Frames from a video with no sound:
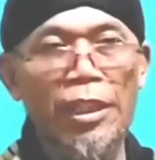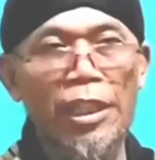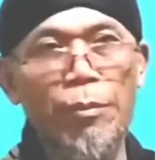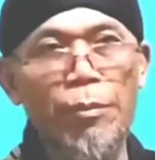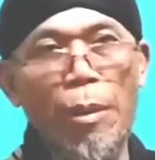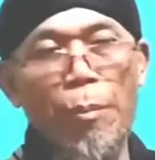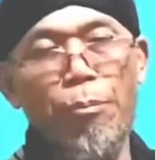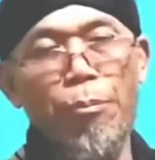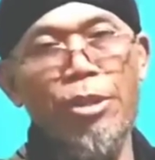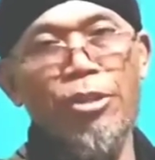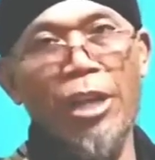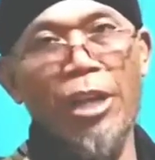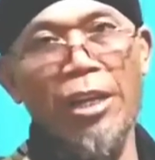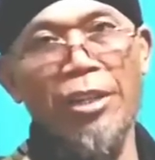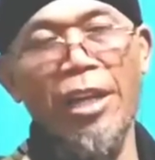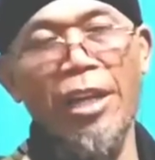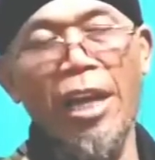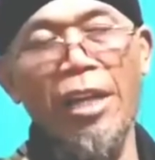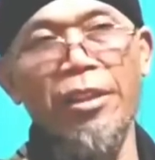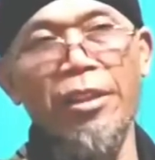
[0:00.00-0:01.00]
imam
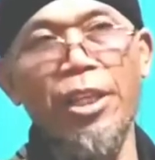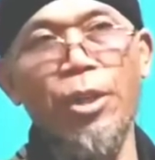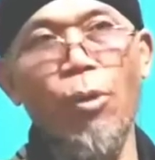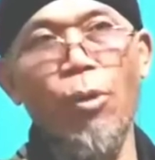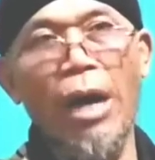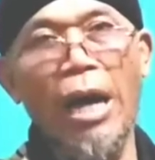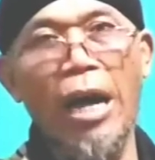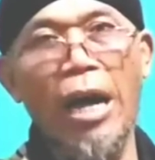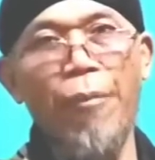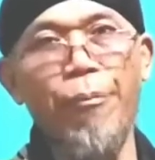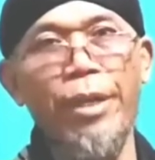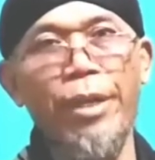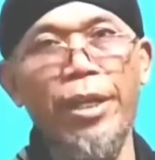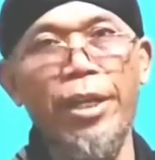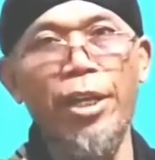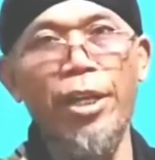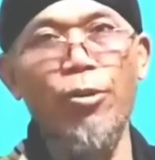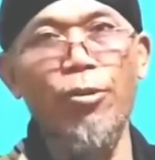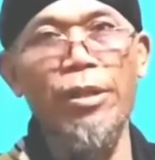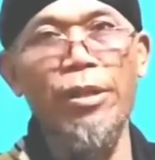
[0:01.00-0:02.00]
besarnya anti wahabi
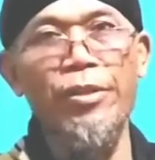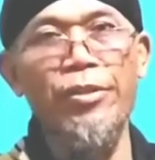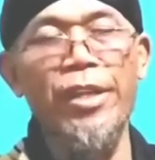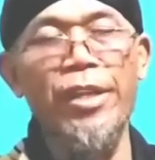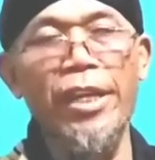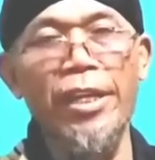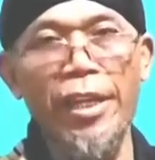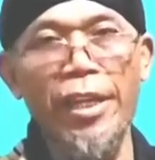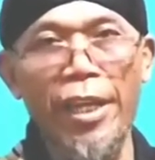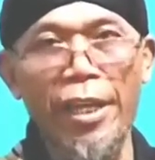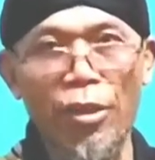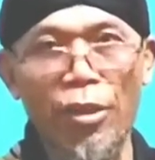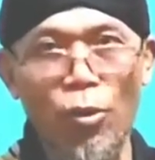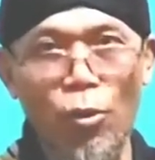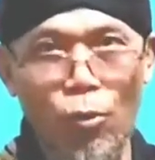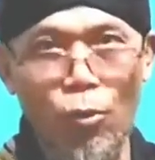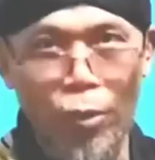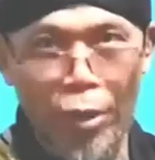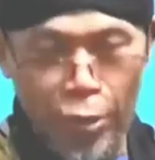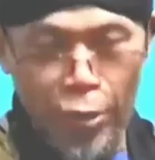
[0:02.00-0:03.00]
di Indonesia ini
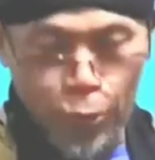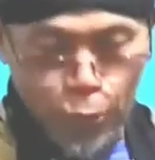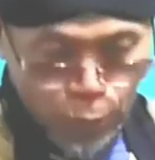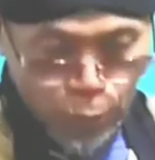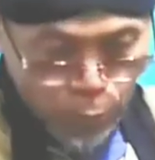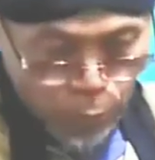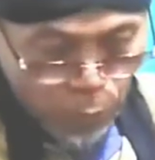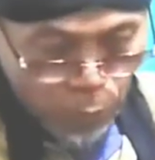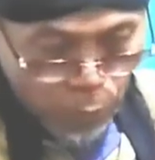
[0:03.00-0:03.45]
NU gitu